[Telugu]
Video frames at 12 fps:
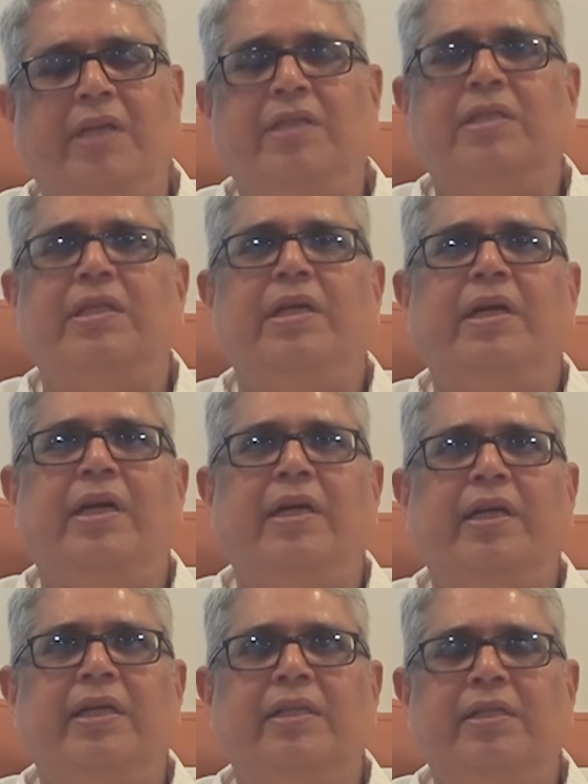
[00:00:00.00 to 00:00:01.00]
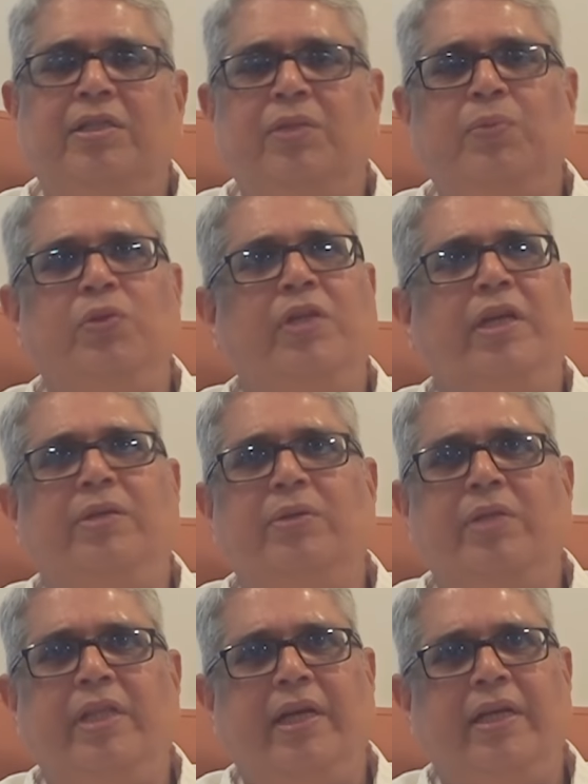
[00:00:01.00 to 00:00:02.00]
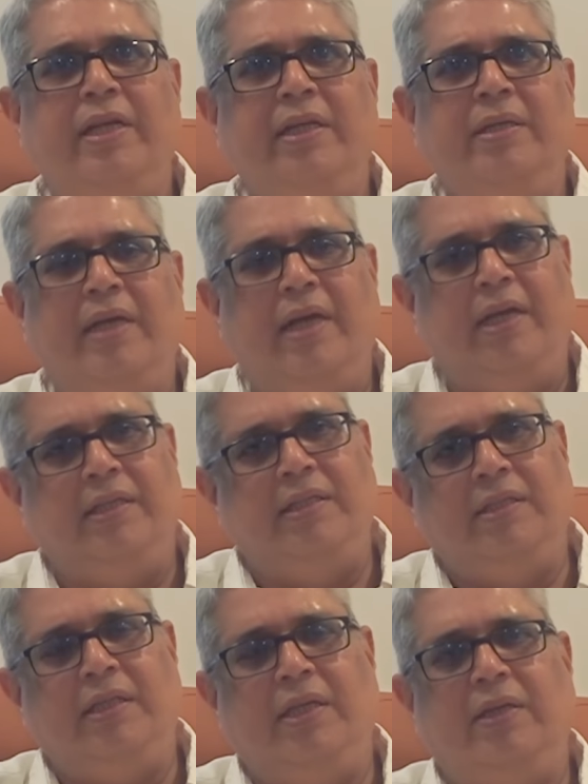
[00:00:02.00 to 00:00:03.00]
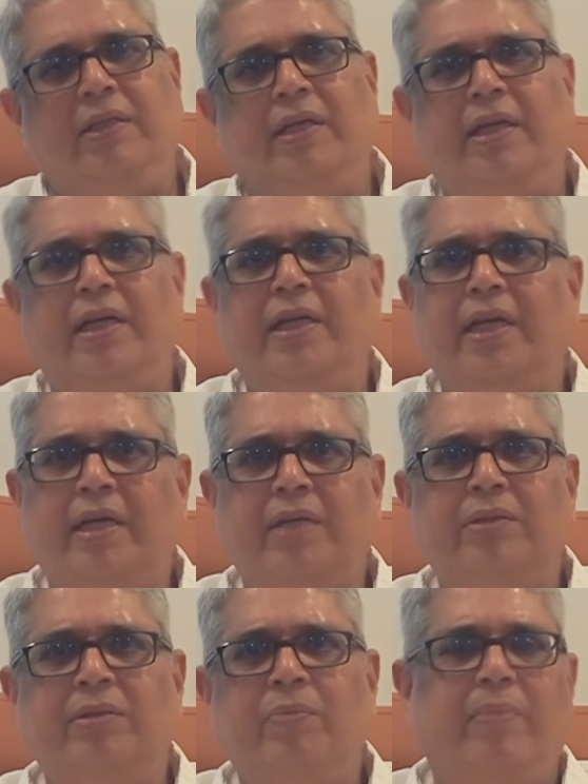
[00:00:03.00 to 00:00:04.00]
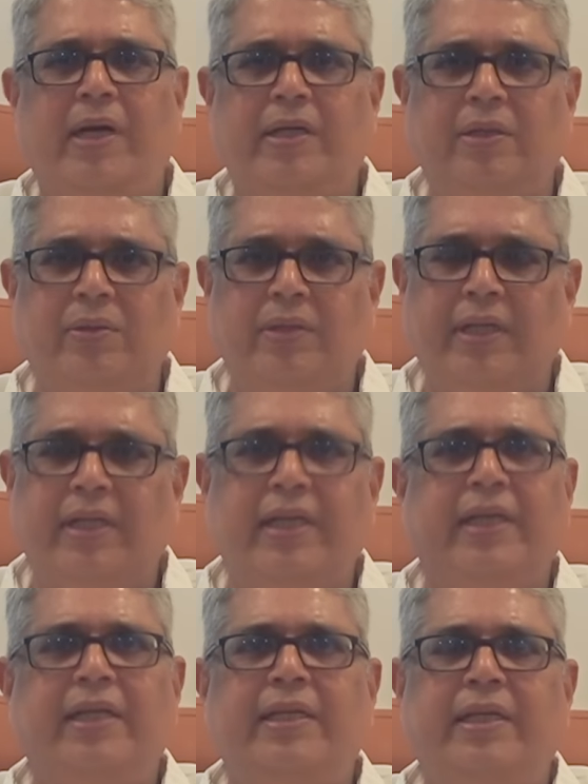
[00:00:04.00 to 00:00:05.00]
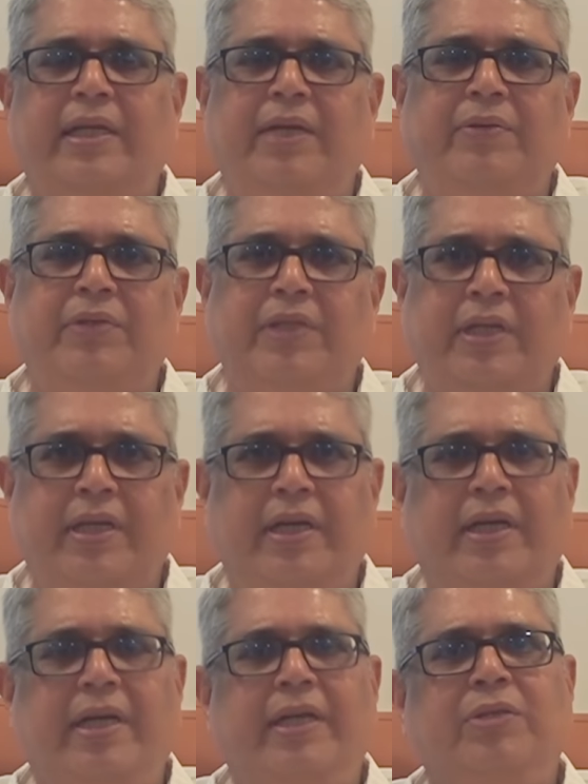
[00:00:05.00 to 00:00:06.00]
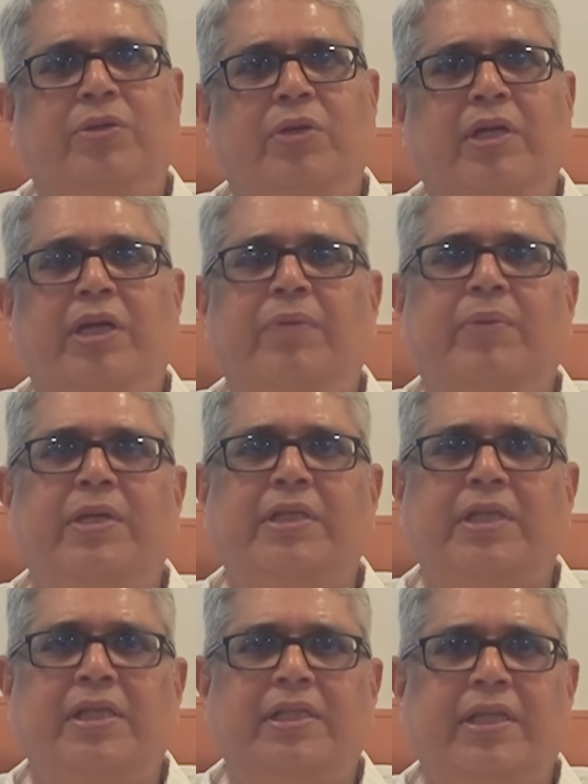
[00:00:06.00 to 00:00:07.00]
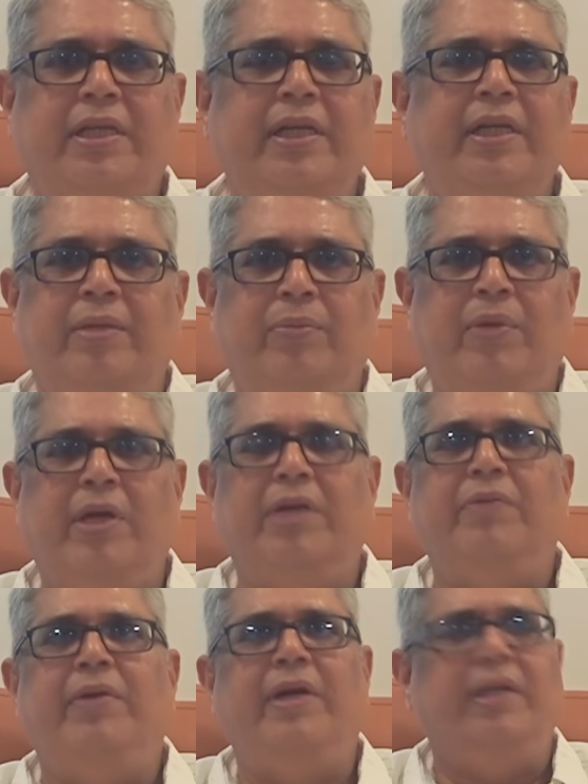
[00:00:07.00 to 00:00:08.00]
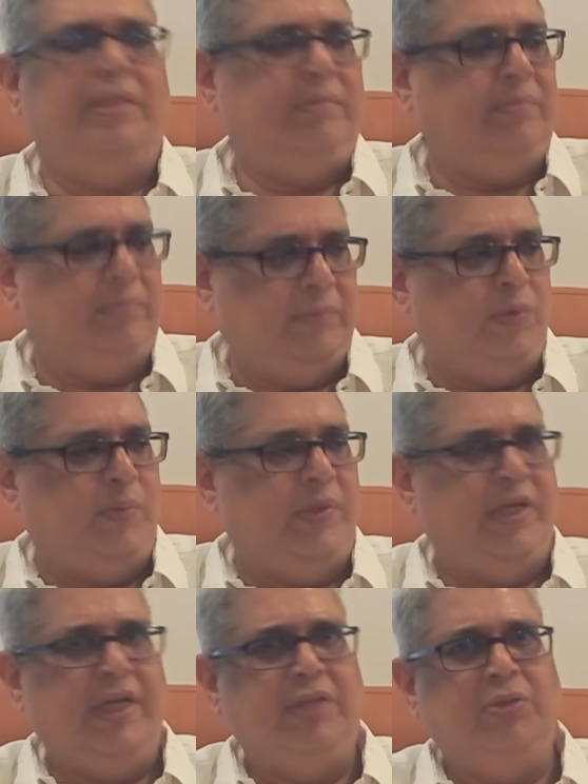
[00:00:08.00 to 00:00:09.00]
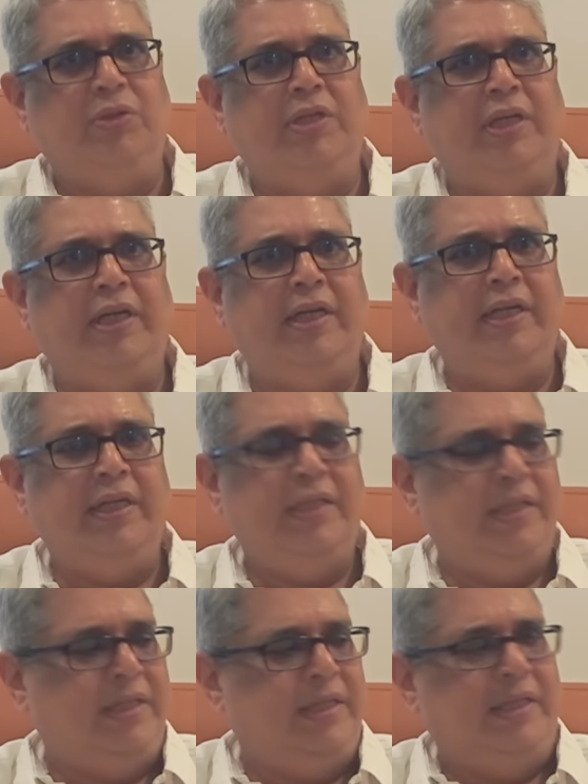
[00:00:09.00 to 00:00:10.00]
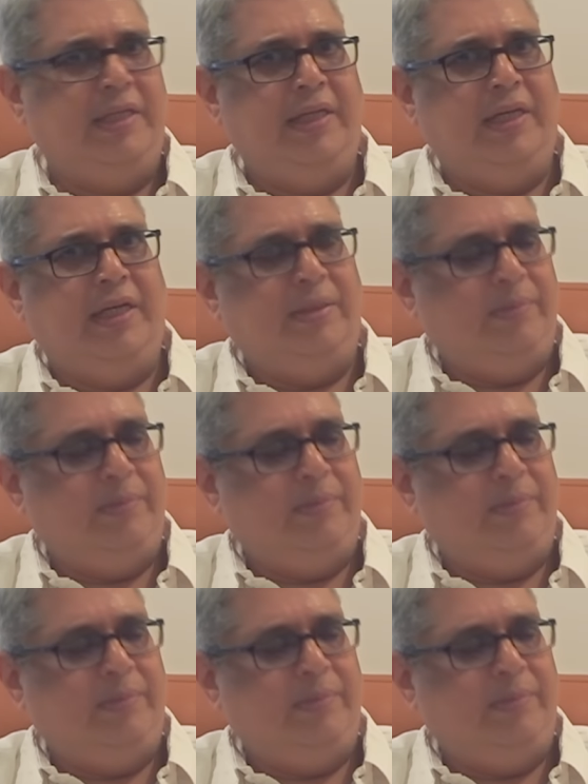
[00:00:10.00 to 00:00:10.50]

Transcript: ఖచ్చితంగా అండి ఇంతకుముందు అట్టుండేది కానీ ఎలక్షన్స్ తర్వాత కళ్యాణ్ గారు పార్టీలో జరిగే ఏ విషయాన్నైనా కానీ క్షుణ్ణంగా పరిశీలించండి మాకు ఇవాళ ఇప్పుడు మీరు కానీ చూశారంటే ఇక్కడ